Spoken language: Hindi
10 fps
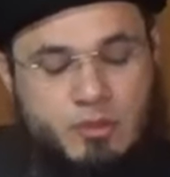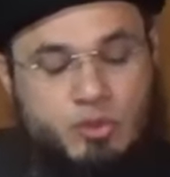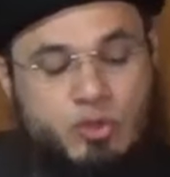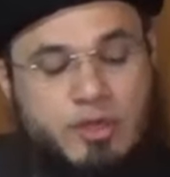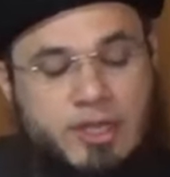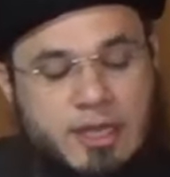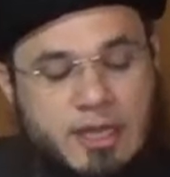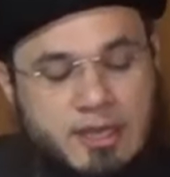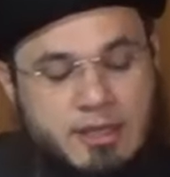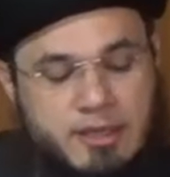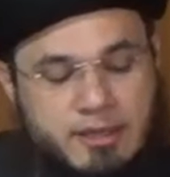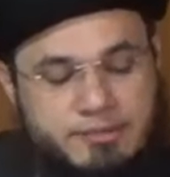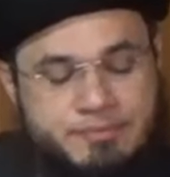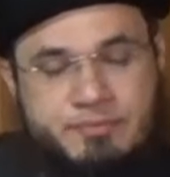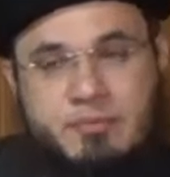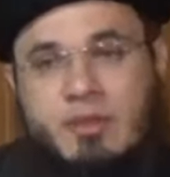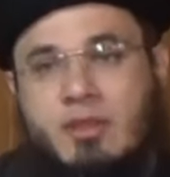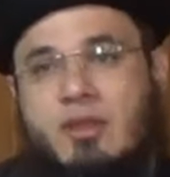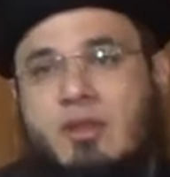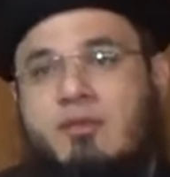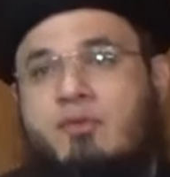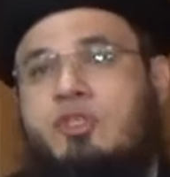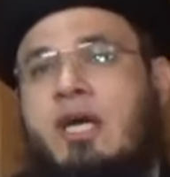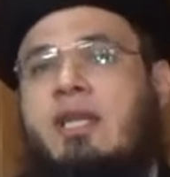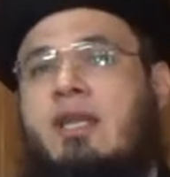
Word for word: उन्होंने कहा कि वो जाने